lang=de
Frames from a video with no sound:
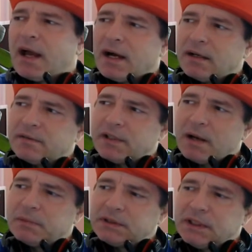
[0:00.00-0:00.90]
ja, wie
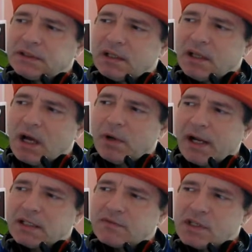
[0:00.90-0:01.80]
er mit einem Hinternamen
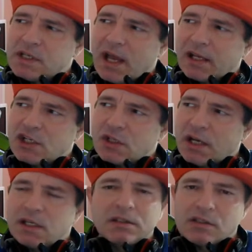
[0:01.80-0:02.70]
heißt, weiß ich eigentlich
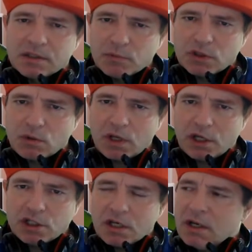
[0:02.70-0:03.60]
ja nicht, interessiert mich auch
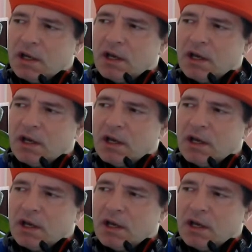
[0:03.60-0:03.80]
ja nicht.